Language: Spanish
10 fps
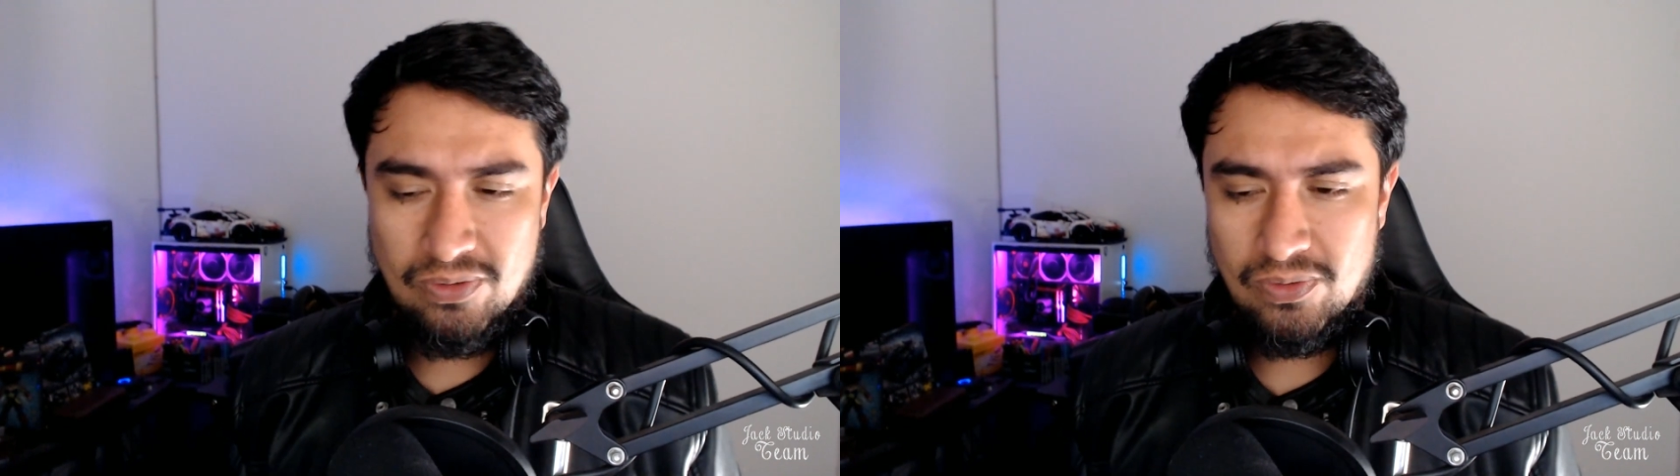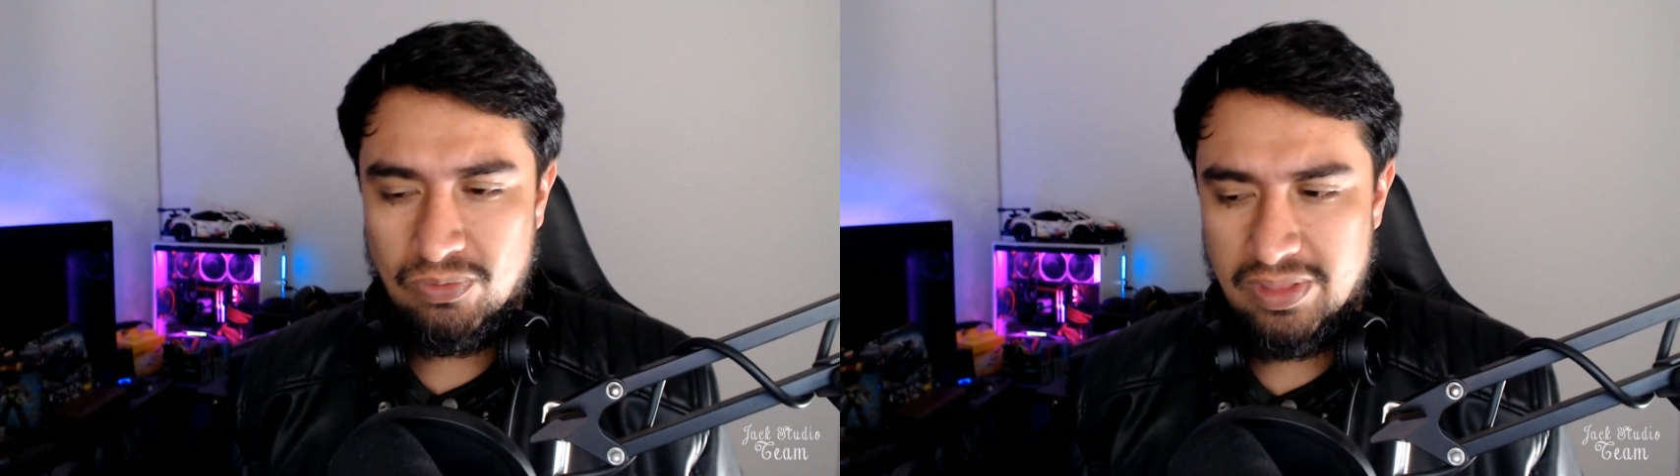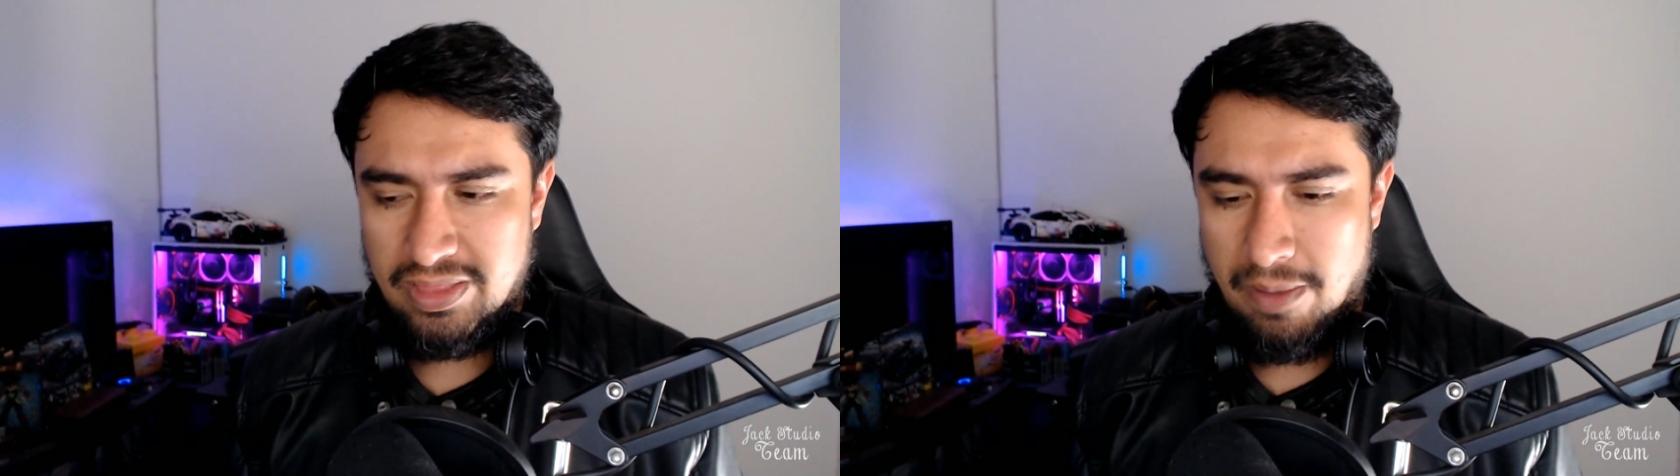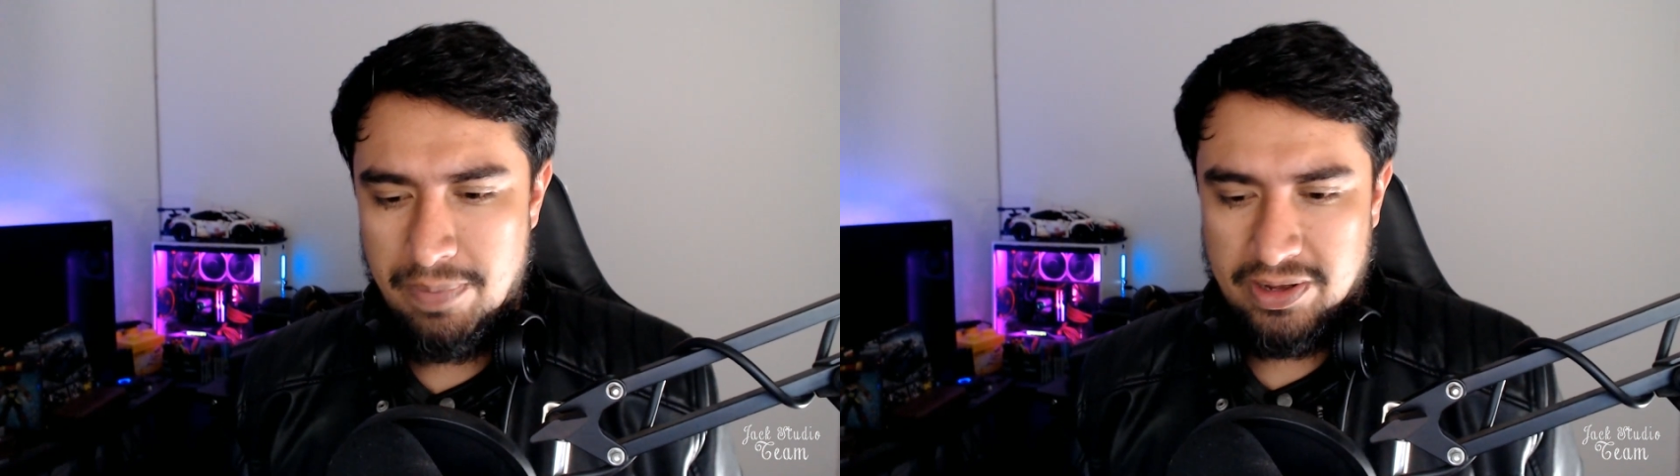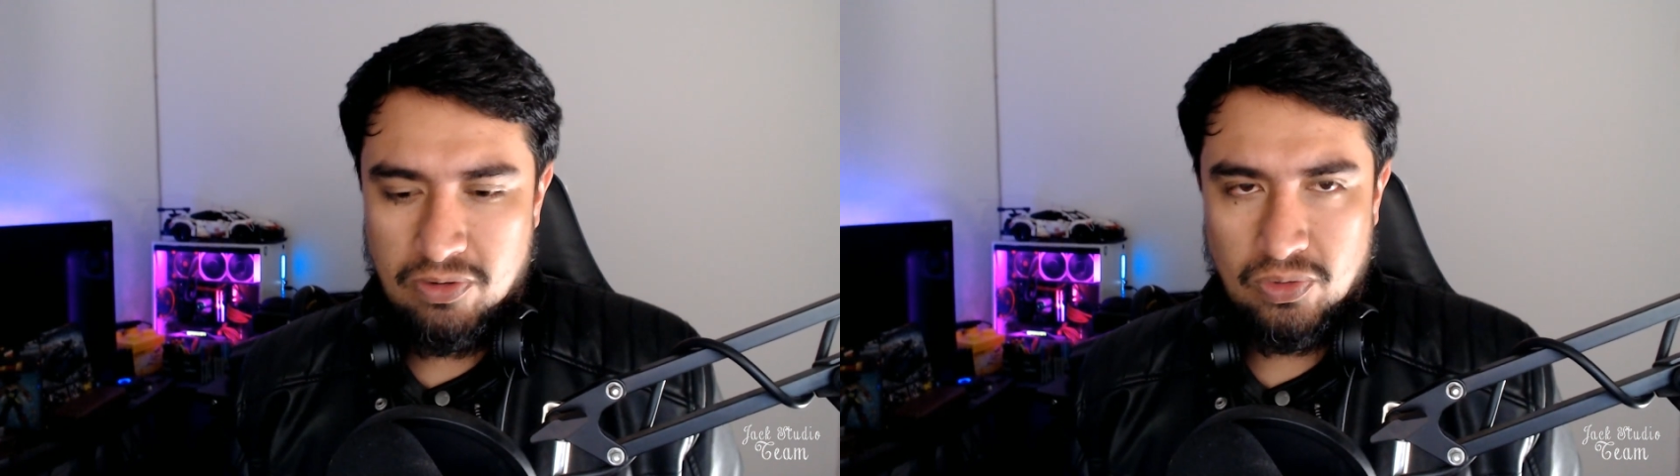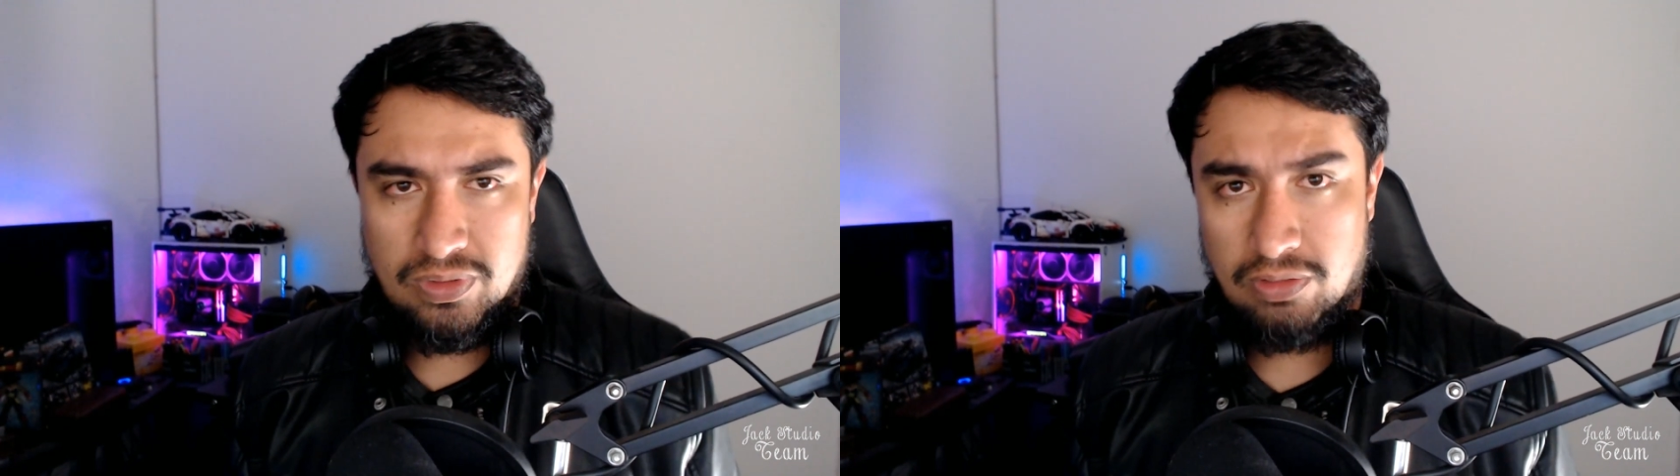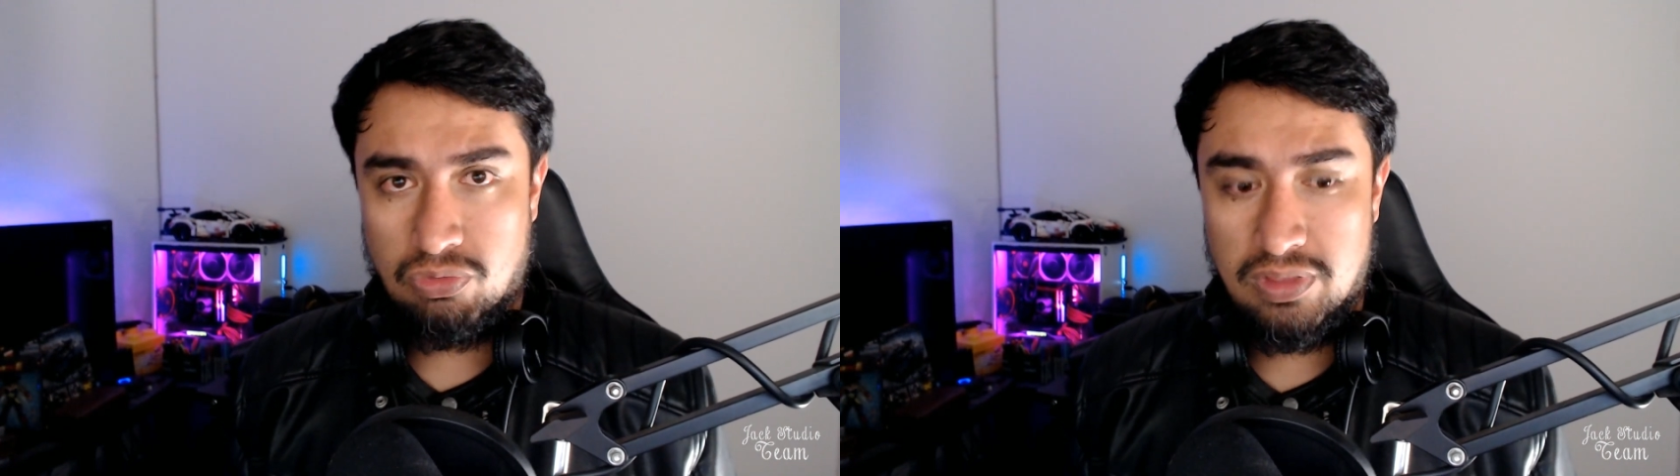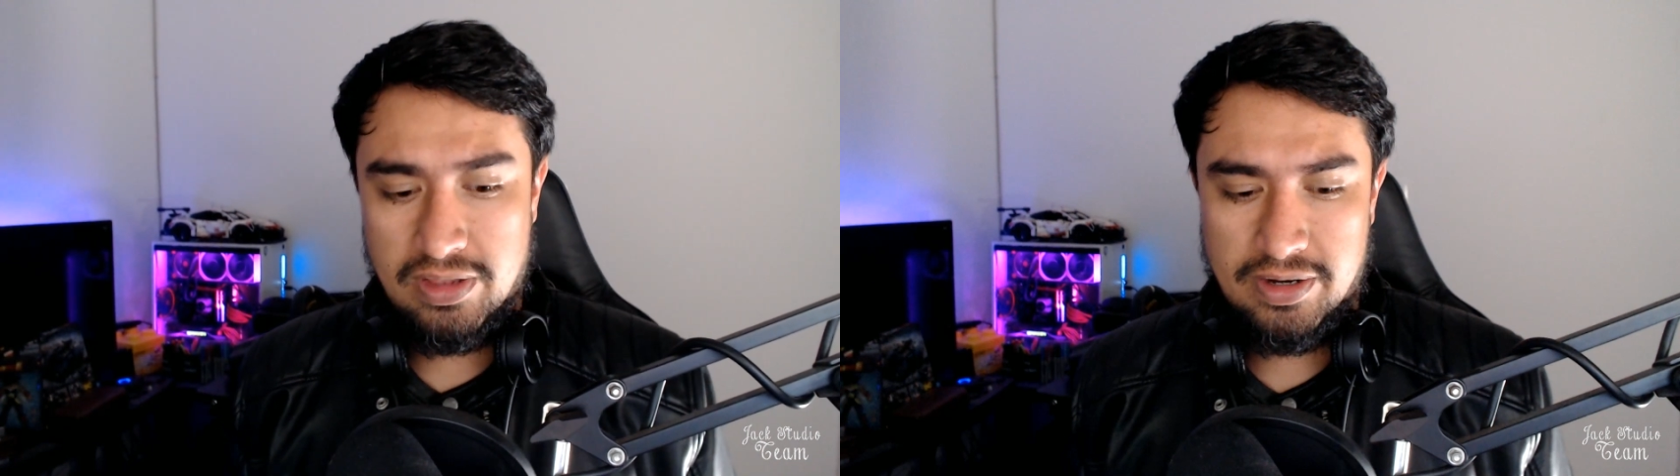con ustedes también para que conozcan sus
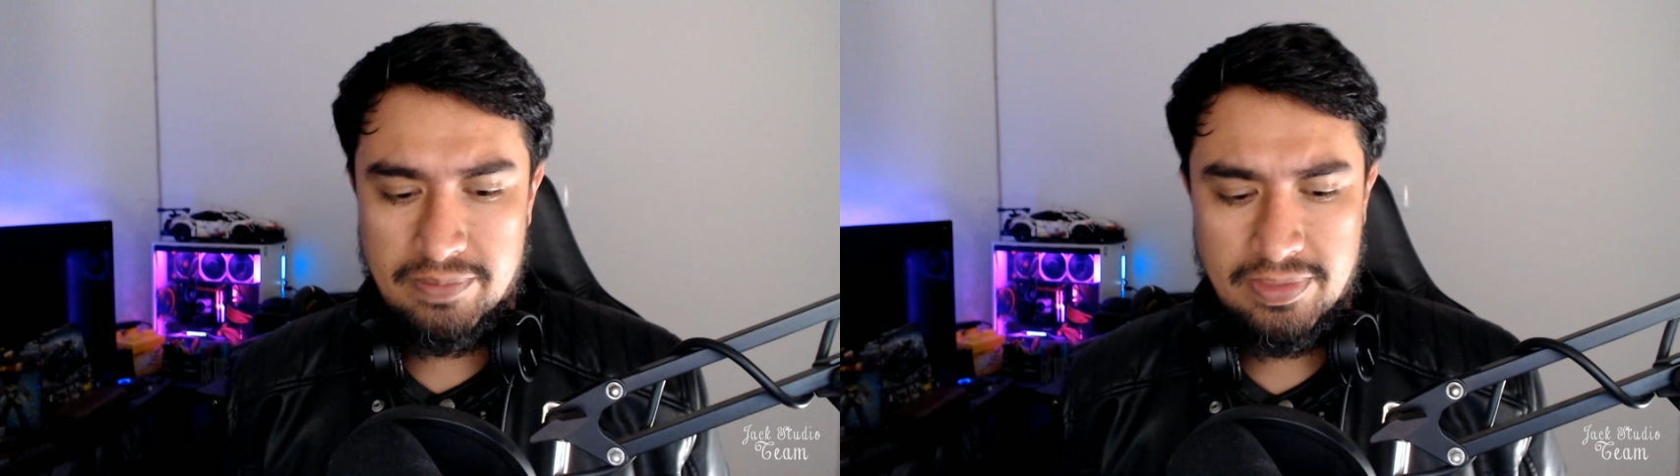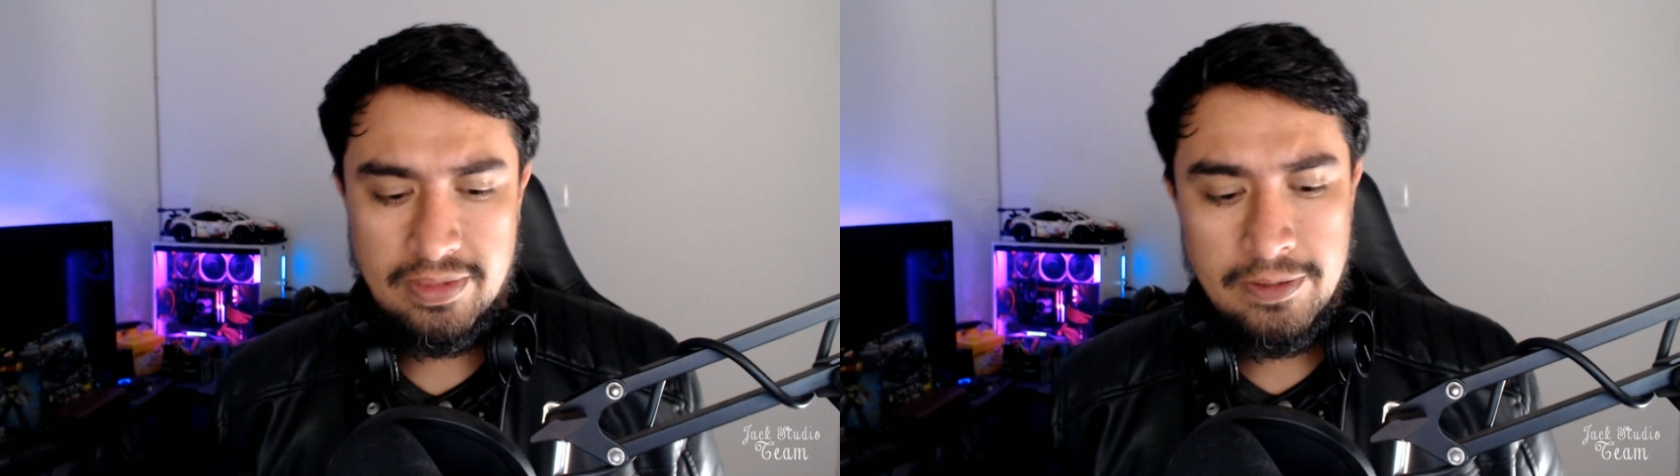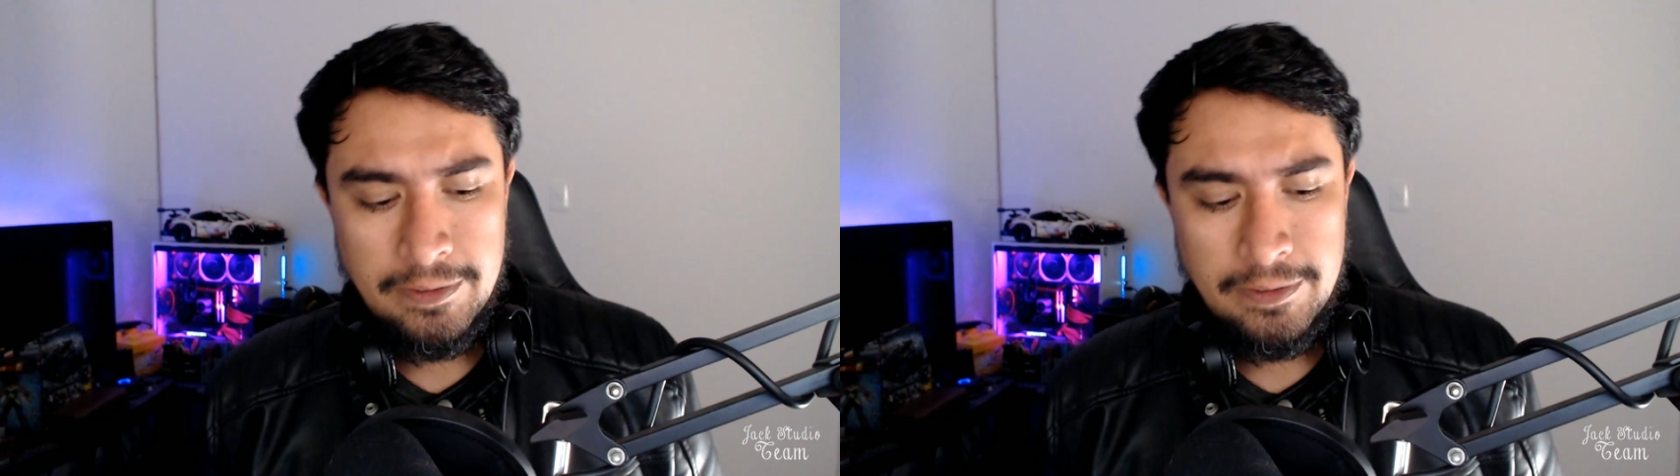Instagrams.